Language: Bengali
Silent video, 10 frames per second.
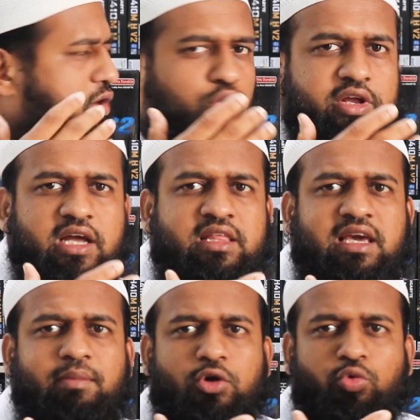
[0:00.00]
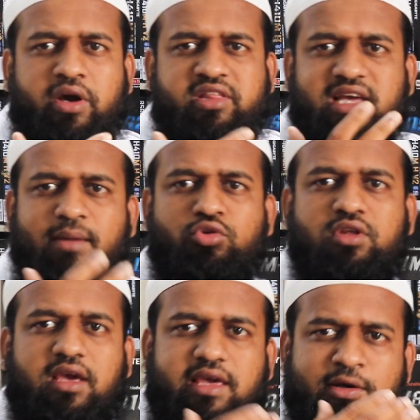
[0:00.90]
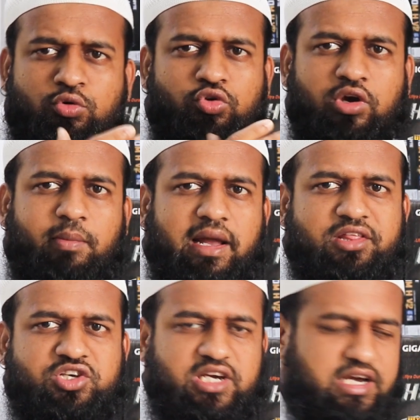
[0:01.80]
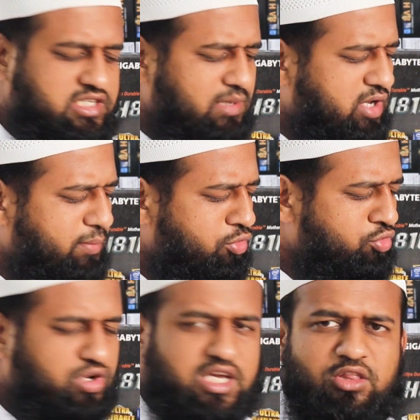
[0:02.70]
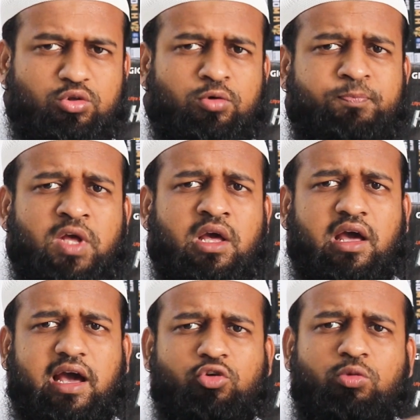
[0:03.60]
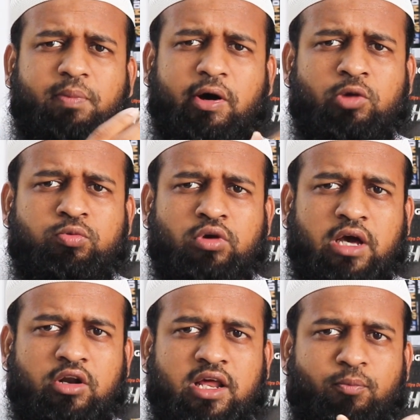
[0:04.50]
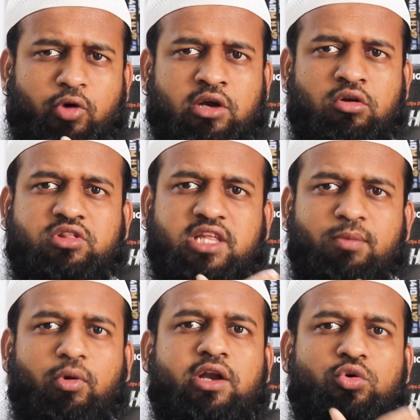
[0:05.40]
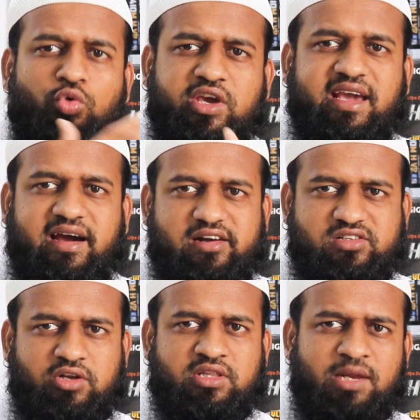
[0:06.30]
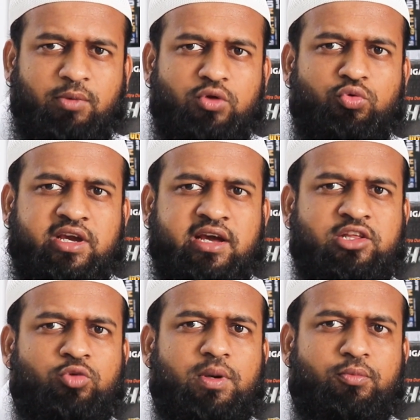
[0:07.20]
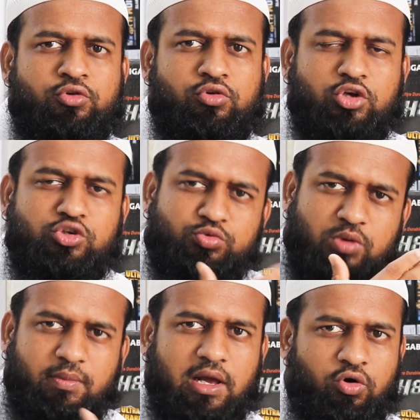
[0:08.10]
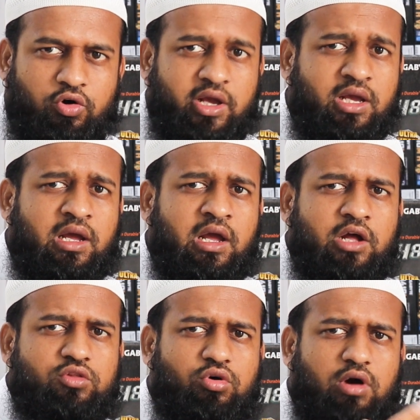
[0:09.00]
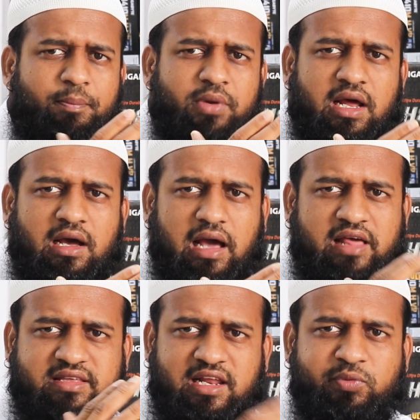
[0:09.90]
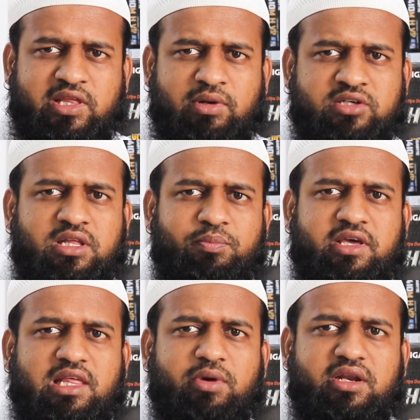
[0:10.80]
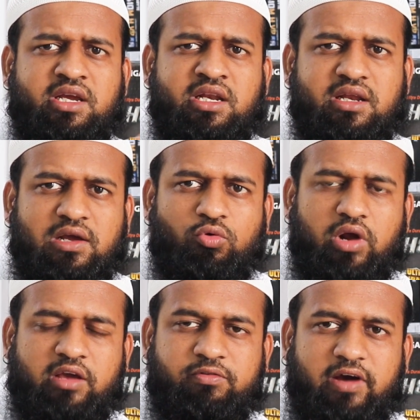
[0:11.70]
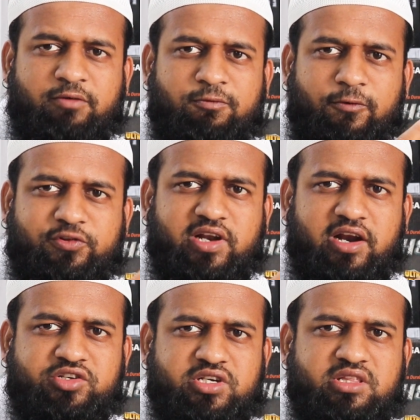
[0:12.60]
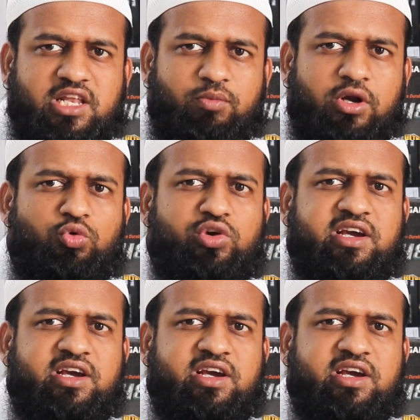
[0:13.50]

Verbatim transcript: কোরিয়া থেকে বা দুবাই সিঙ্গাপুর থেকে ইউজ হয়ে বাংলাদেশে আসে এবং এই প্রসেসরটি কিন্তু খুবই পাওয়ারফুল কারণ এর পয়েন্ট হলো থ্রি পয়েন্ট 3.2 টু হার্স কারণ থ্রি পয়েন্ট এর গিগা হার্সের উপরে প্রসেসরগুলো সবসময় ভালো হয় তো আপনারা আজকের এই পিসিবিলের সাথে পেয়ে যাবেন Intel Core ফাইভ ফোর জেনারেশন থ্রি পয়েন্ট